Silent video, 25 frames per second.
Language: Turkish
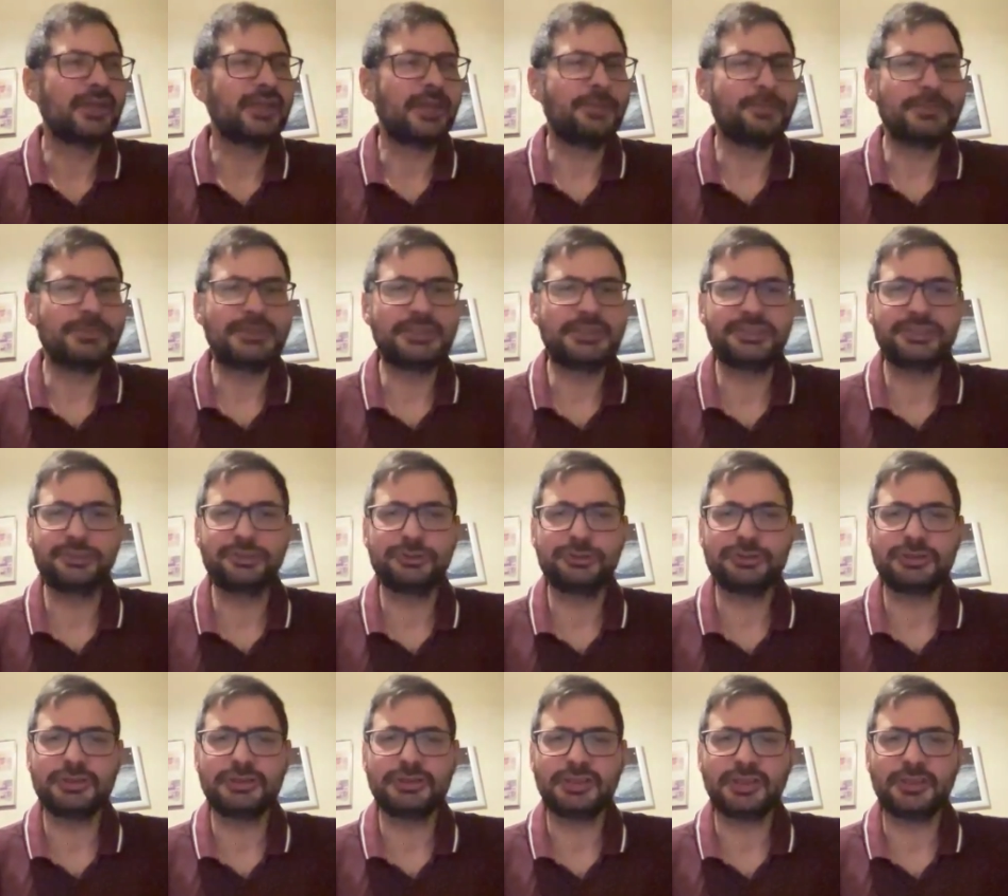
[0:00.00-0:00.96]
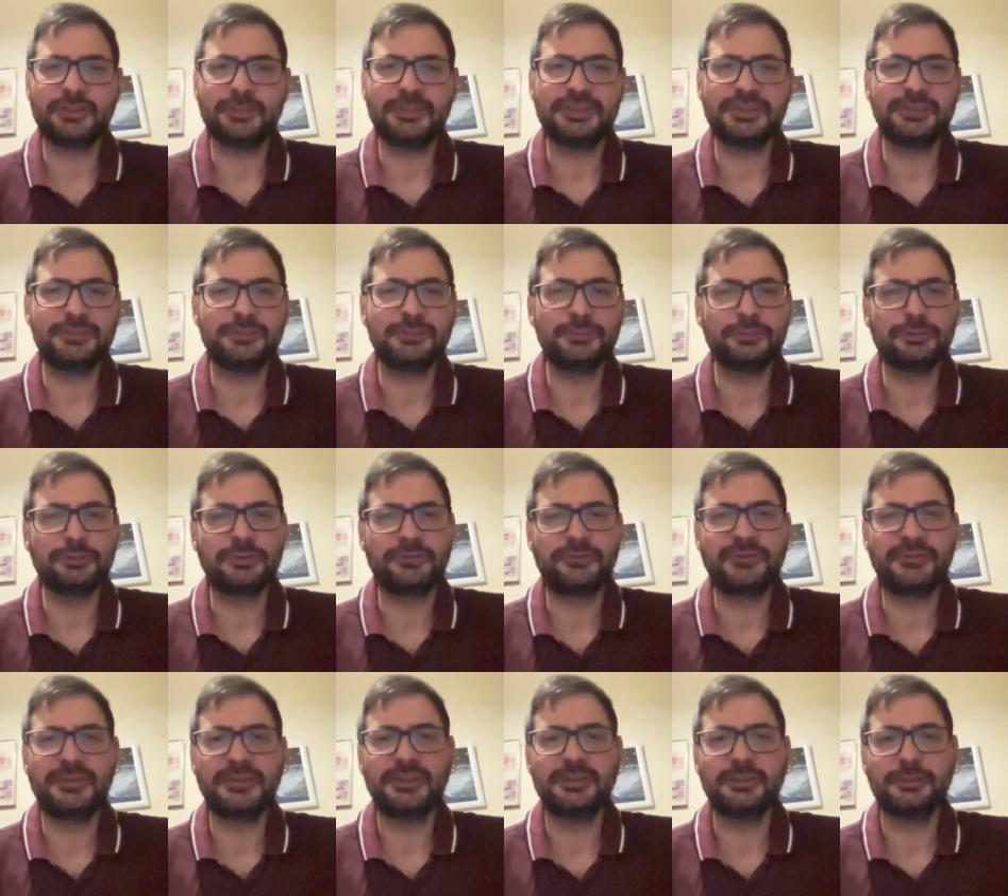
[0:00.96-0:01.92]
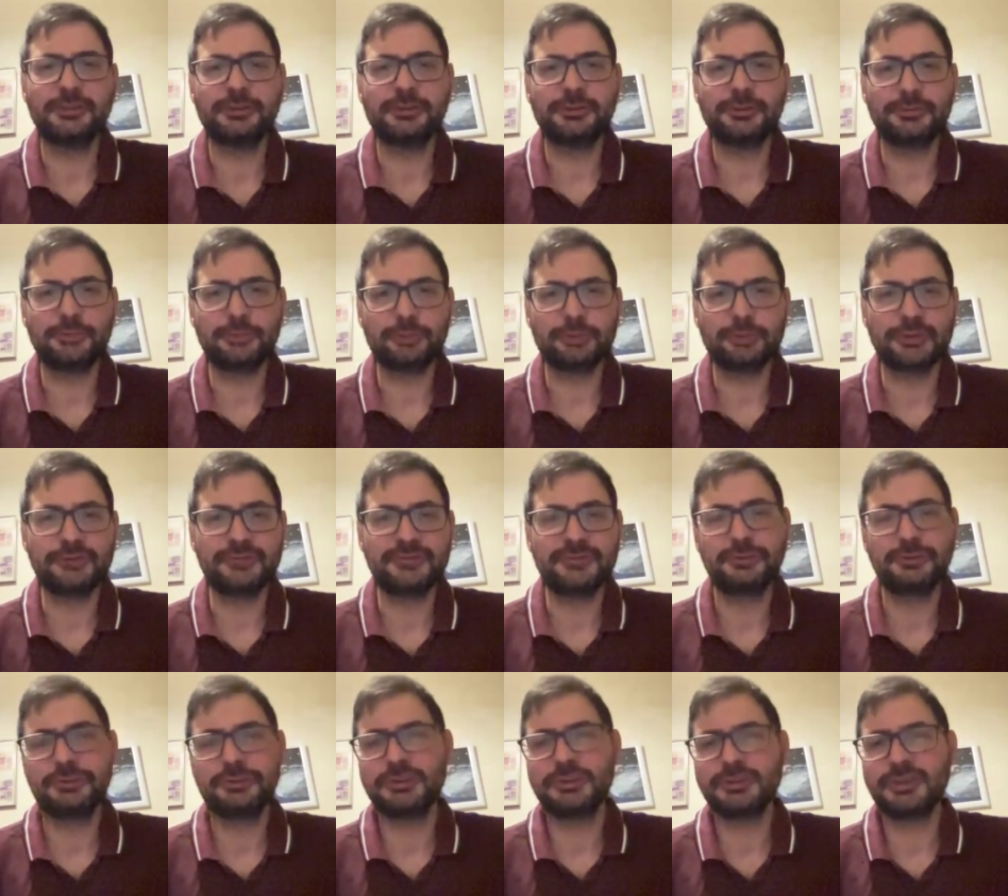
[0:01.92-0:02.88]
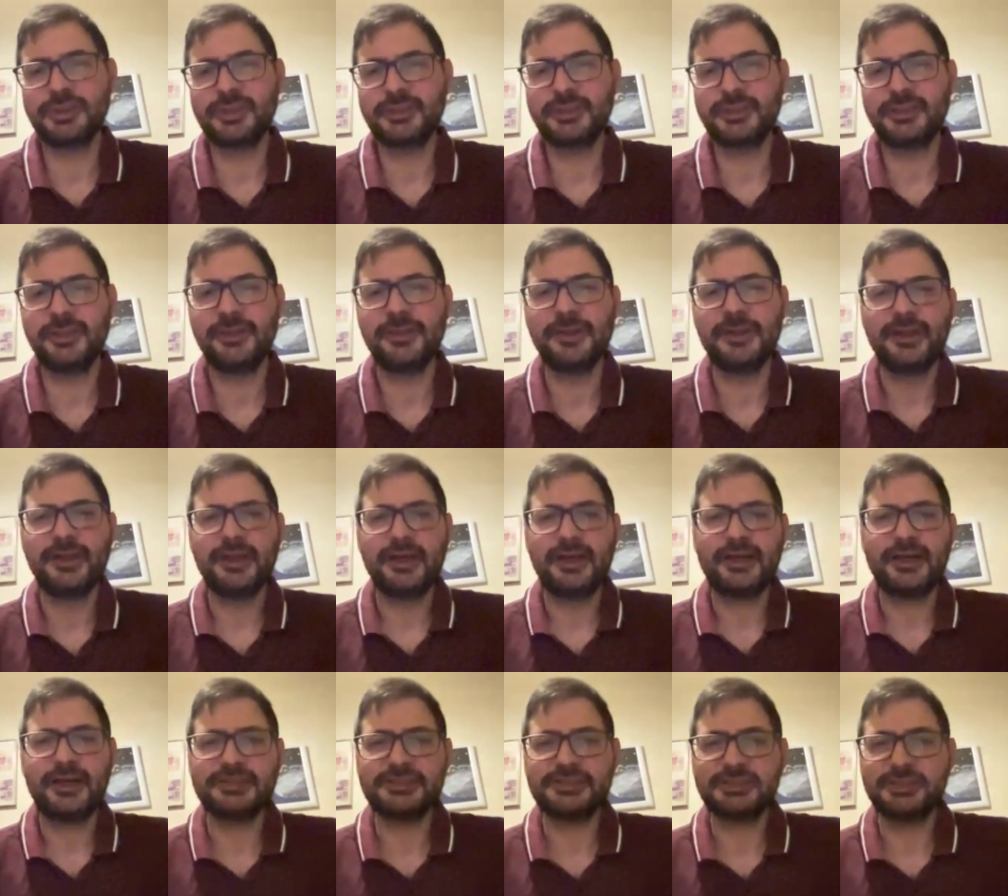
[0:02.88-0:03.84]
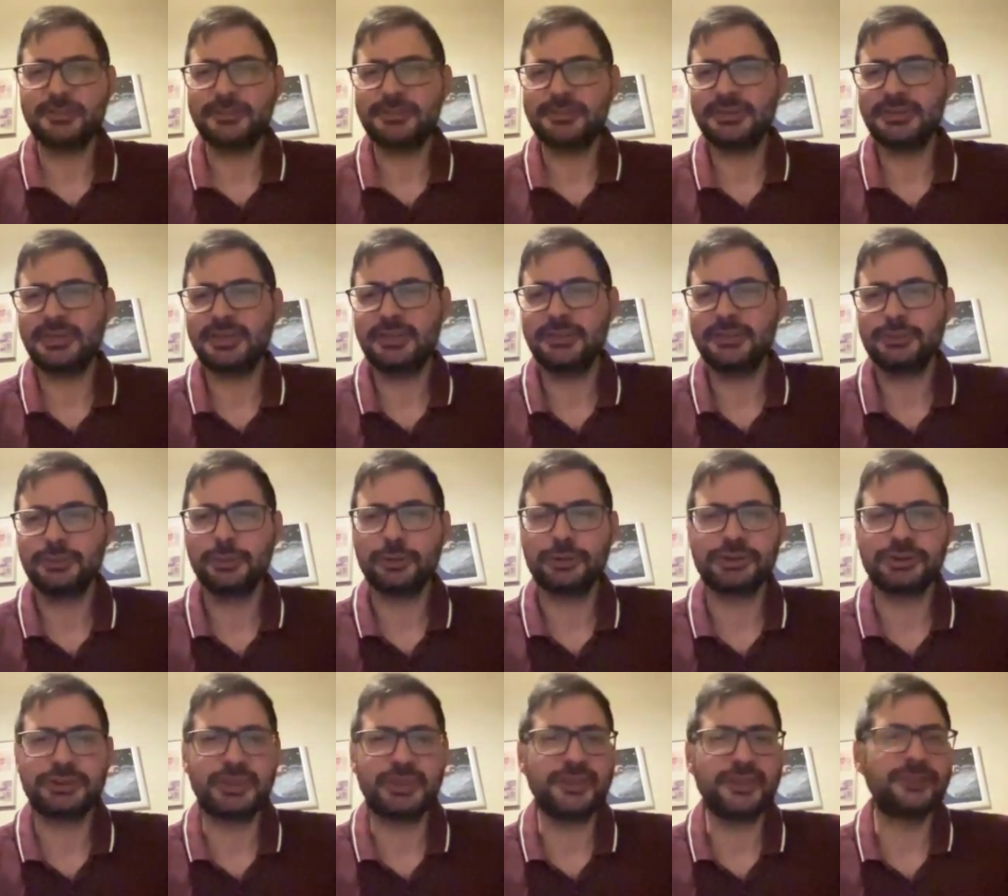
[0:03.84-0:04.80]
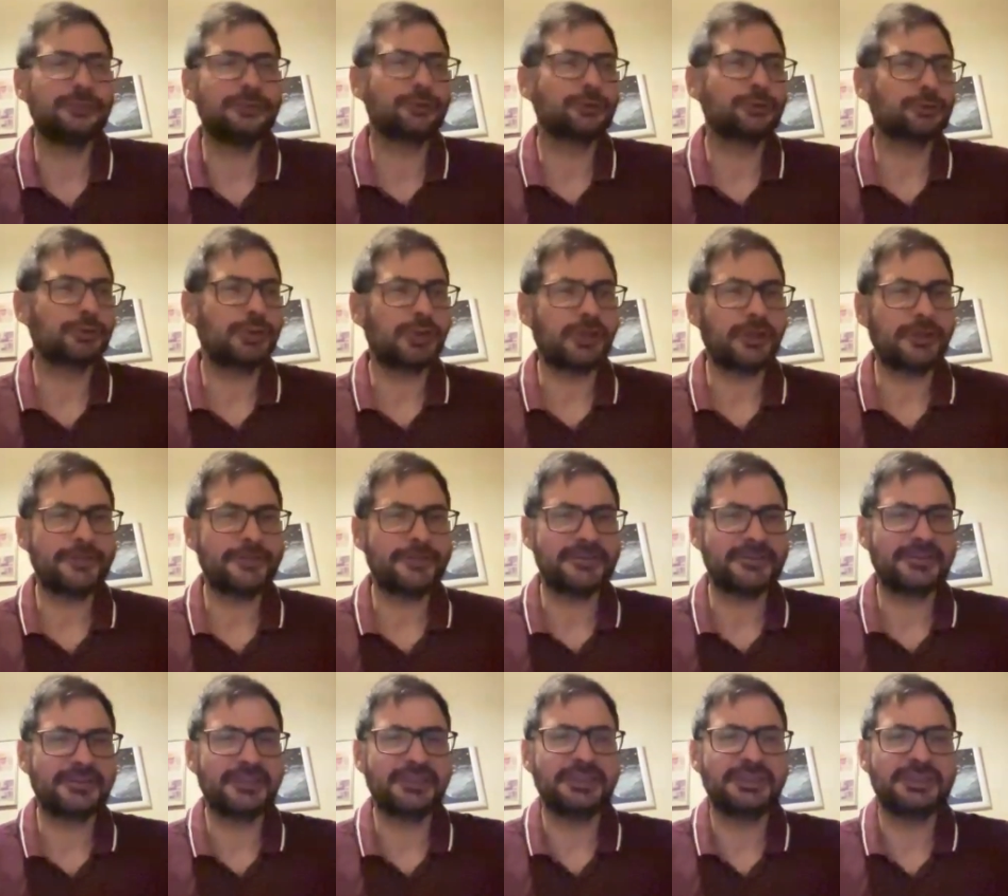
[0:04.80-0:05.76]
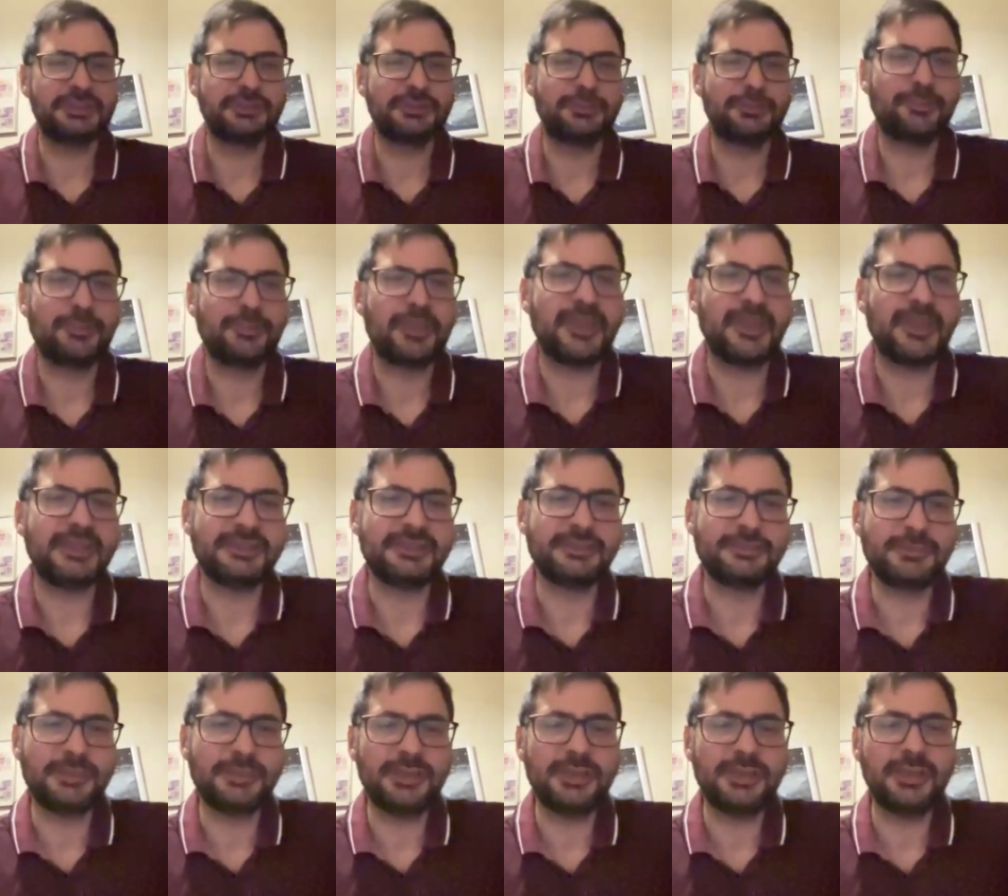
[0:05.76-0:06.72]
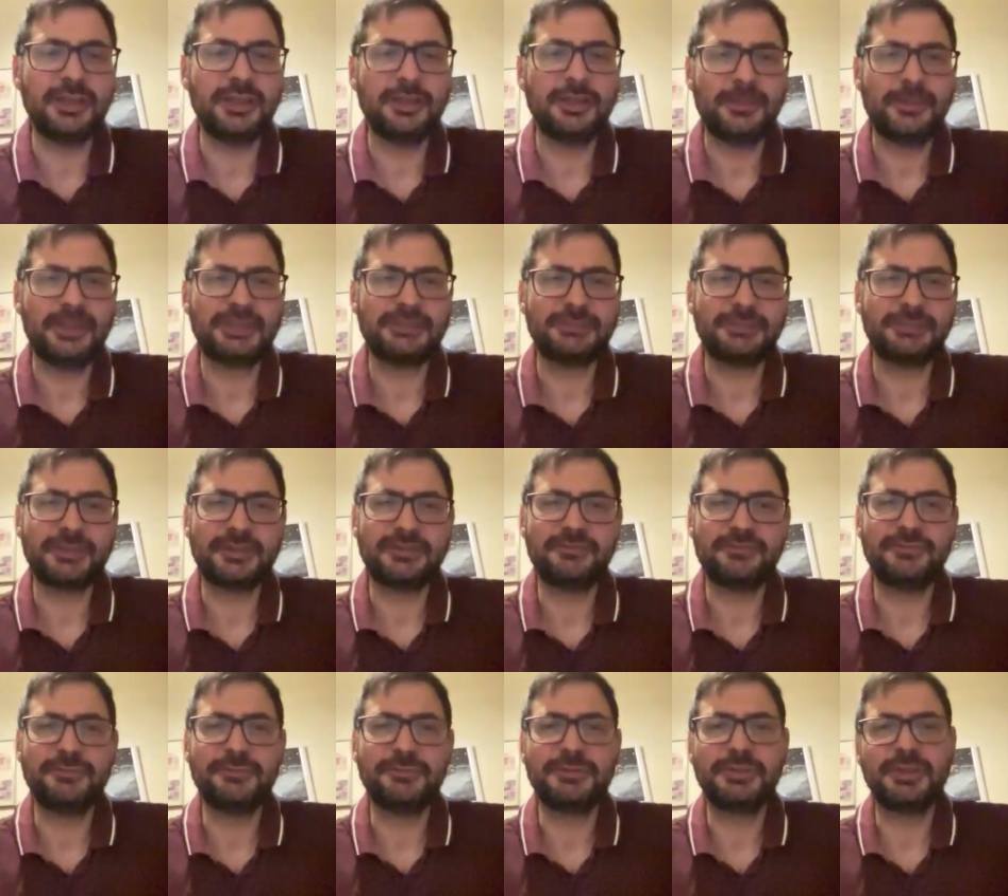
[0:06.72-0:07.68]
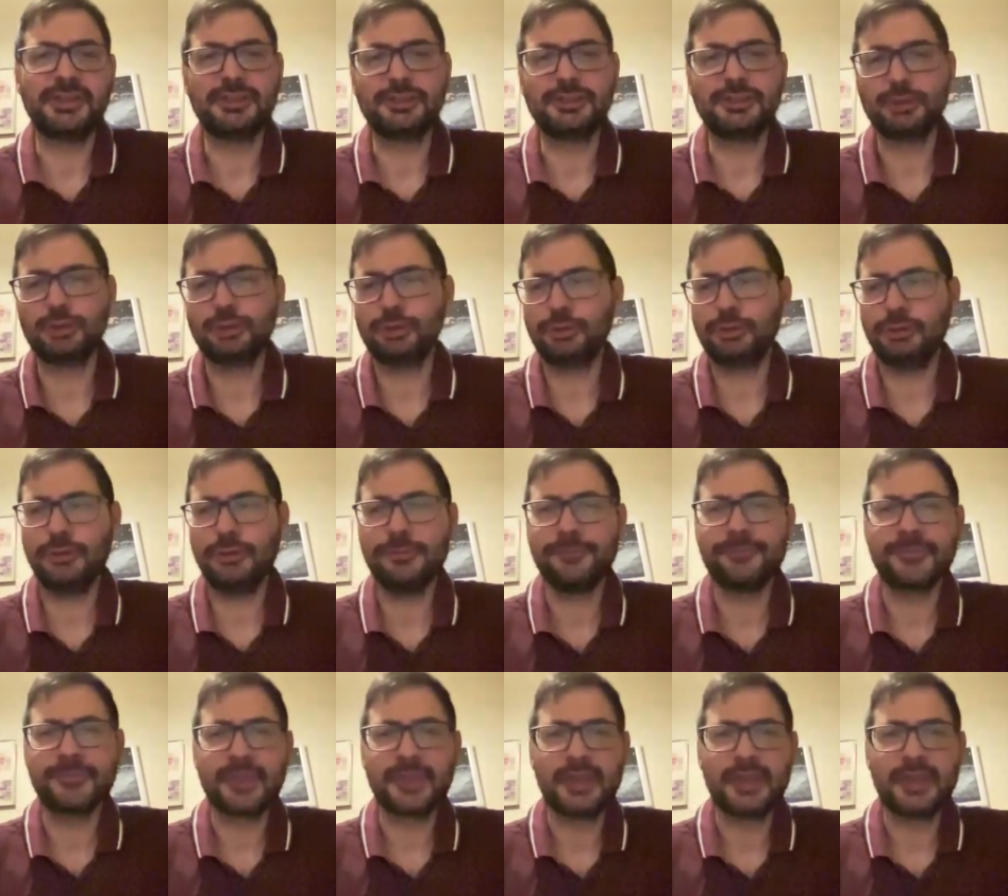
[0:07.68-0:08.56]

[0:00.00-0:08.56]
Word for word: Yani bir kişi üzerinden, bir kişi biyografik biyografisi üzerinden de aslında bize çok şey, çok daha geniş, erimli, perspektifli bir şeyler söylüyor.